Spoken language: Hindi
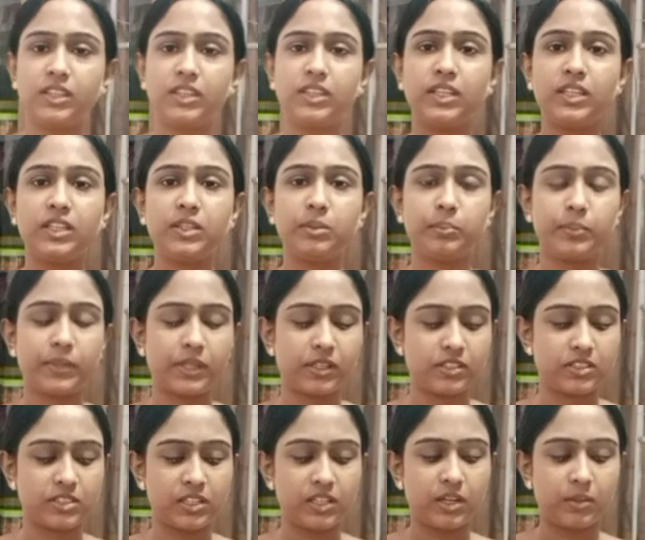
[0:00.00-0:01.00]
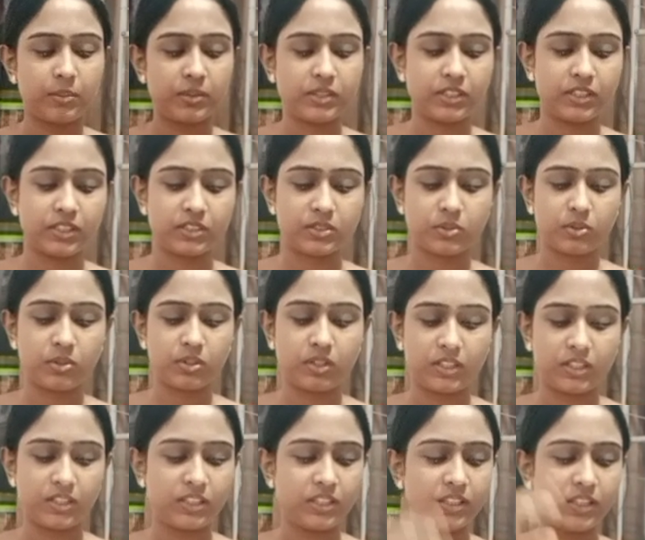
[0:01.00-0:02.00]
तीन प्याज लिया अभी तक इसको
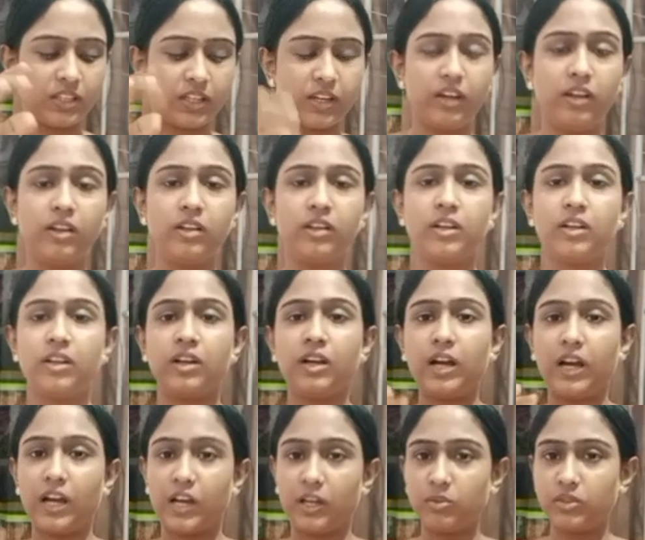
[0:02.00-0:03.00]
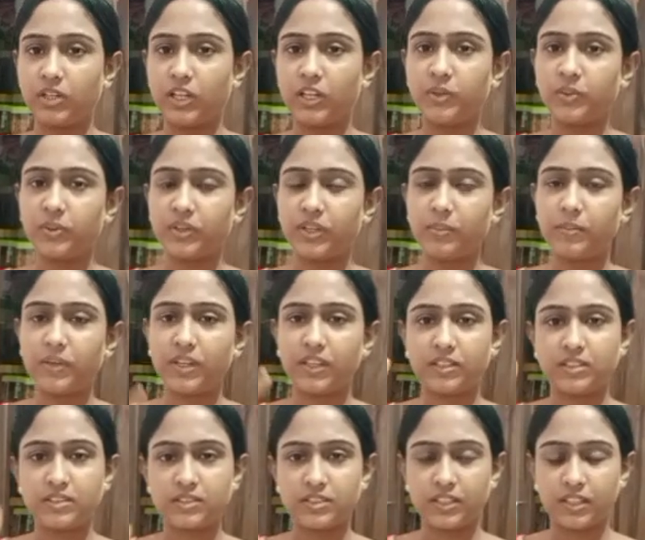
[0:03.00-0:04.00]
कट नहीं किया आलू डालूंगी मैं
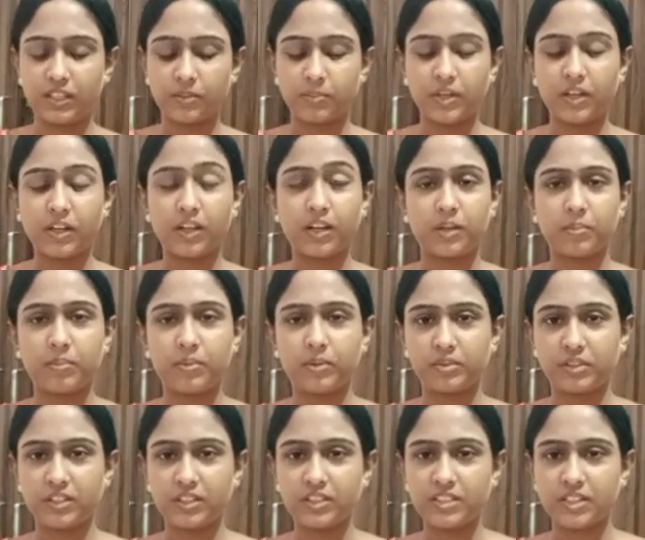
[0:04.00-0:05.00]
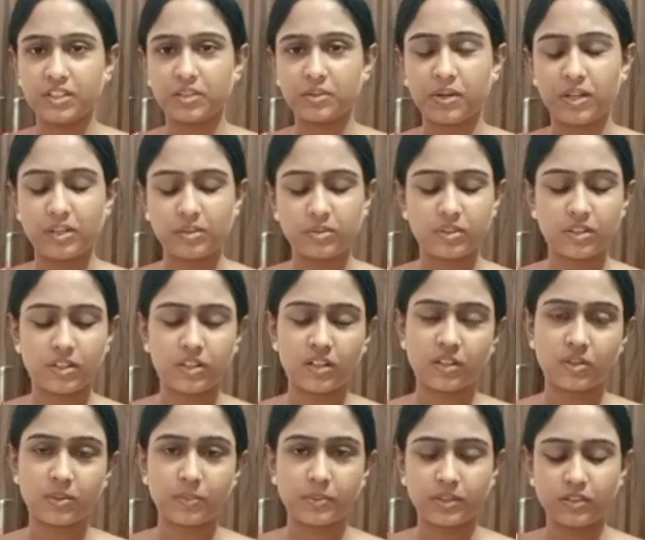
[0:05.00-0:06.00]
चिकन में अगर आप लोग नहीं चाहते हो आलू डालना
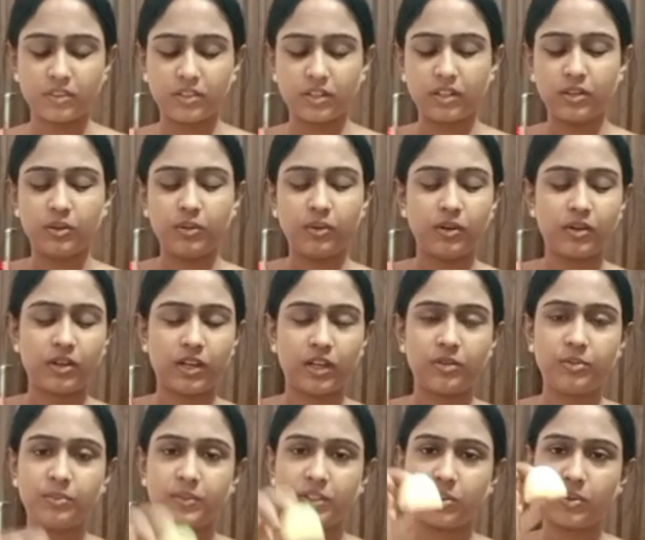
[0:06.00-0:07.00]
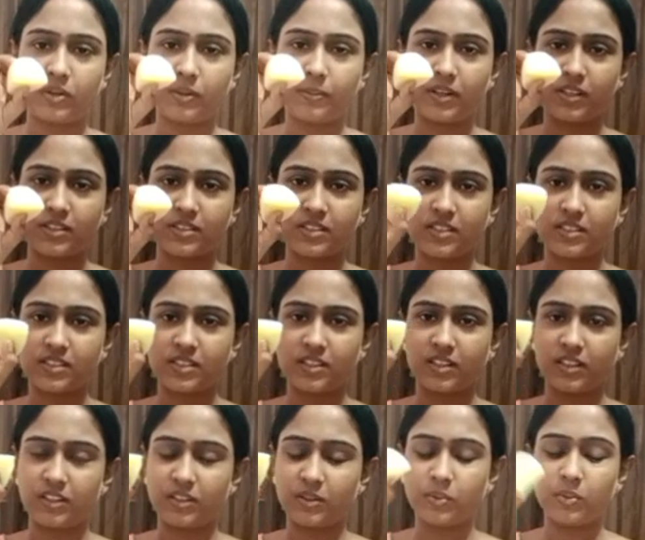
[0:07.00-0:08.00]
तो मत डालो और आलू में थोड़ा बड़ा साइज़ का
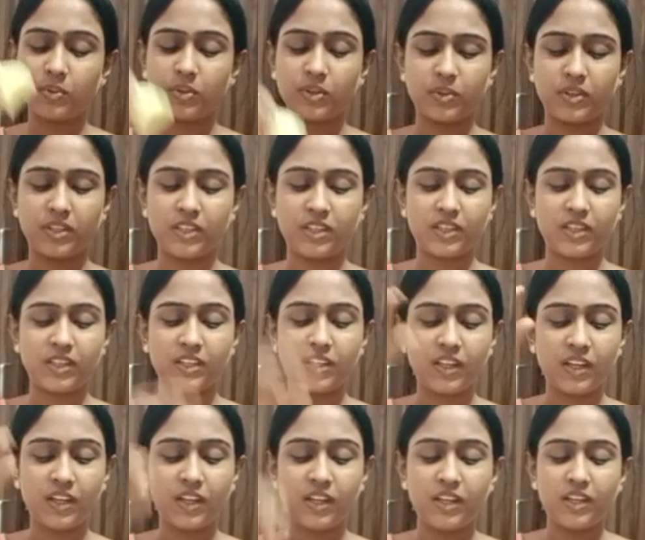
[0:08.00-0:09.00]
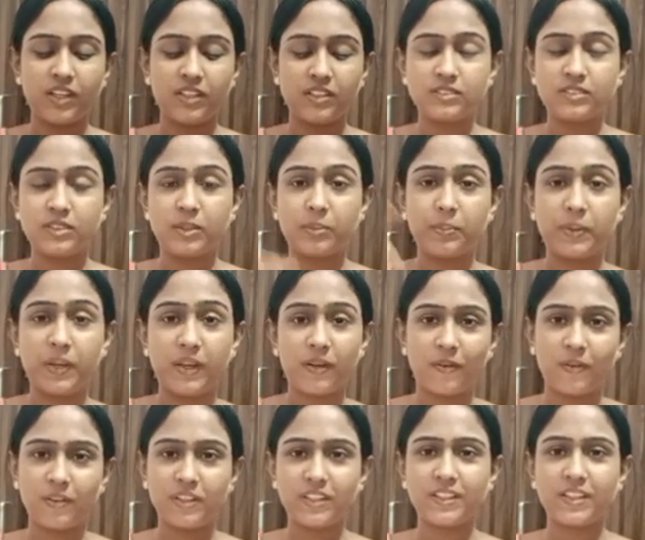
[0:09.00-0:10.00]
करी हूँ क्योंकि
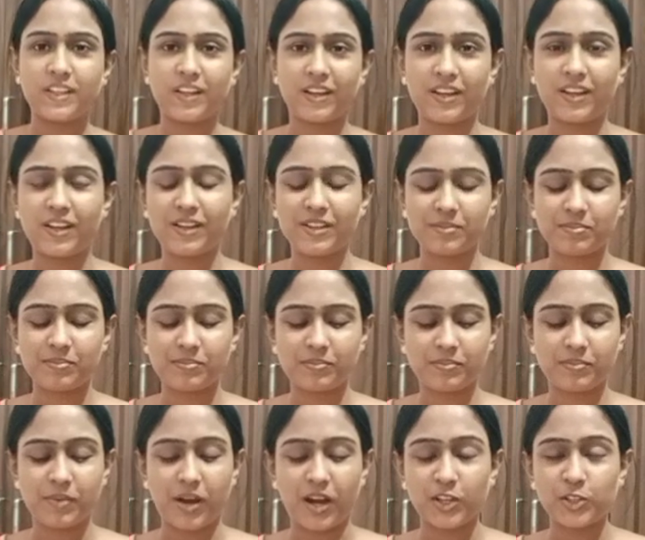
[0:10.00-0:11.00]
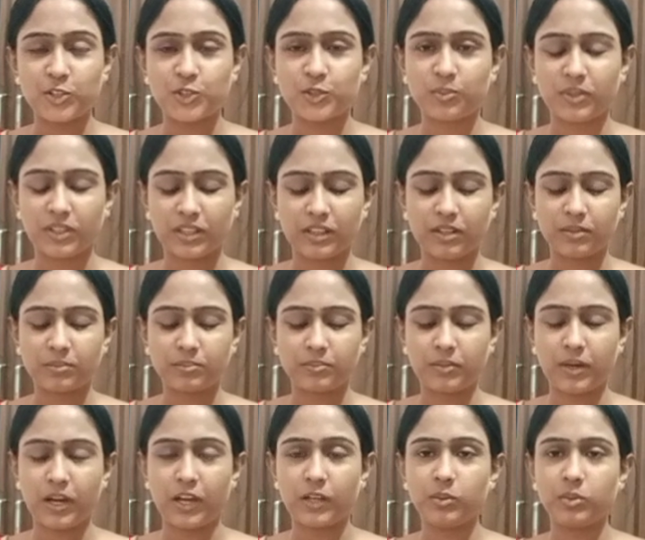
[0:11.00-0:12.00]
बंगाली का मांसू मतलब
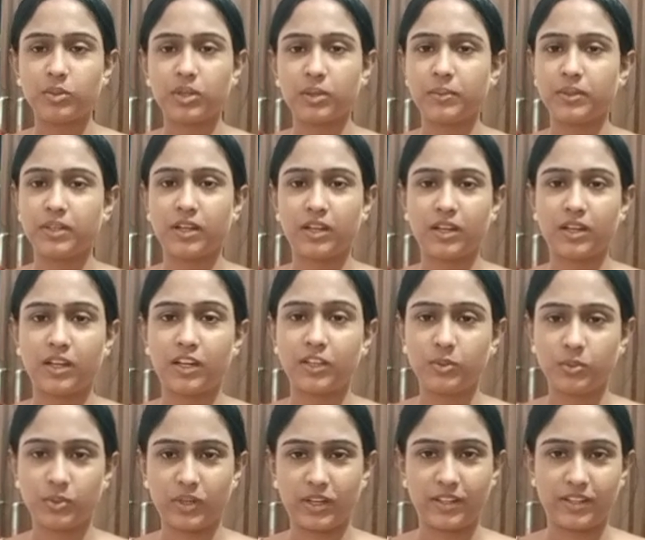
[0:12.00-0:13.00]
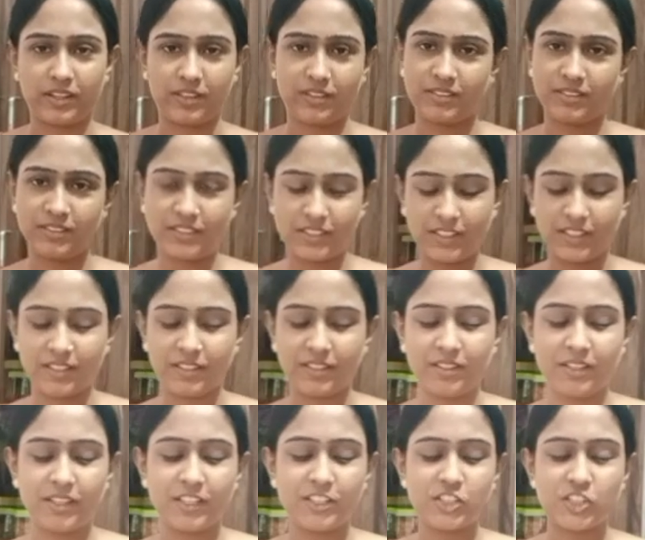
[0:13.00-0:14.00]
आलू के बिना अधूरा है ठीक है
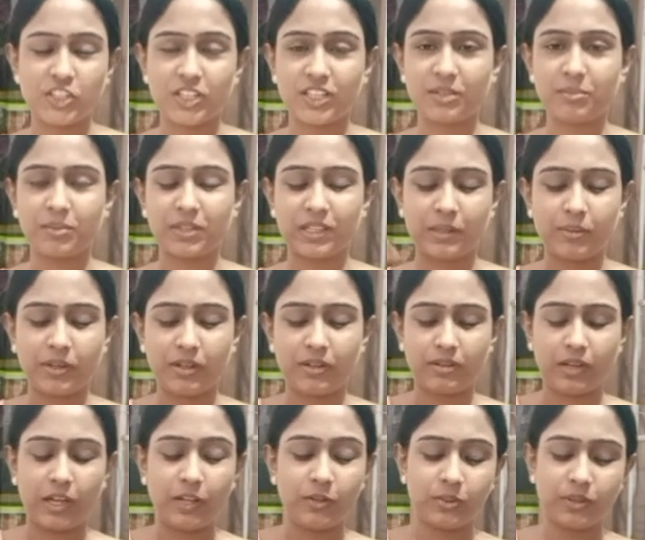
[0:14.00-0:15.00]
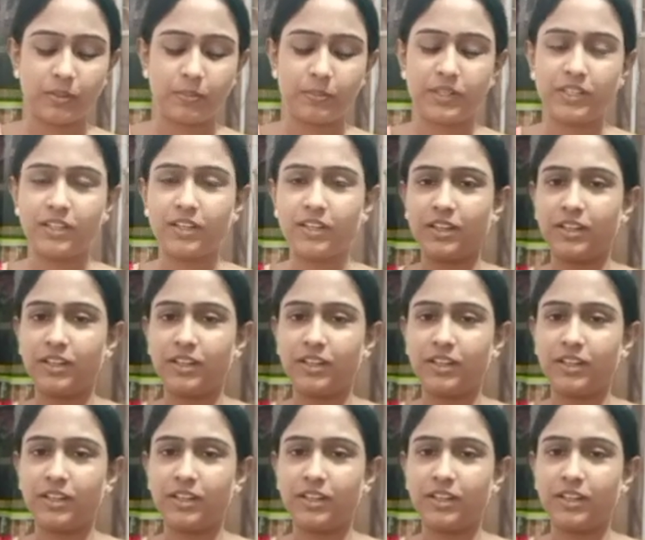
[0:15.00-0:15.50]
चिकन मतलब आलू के बिना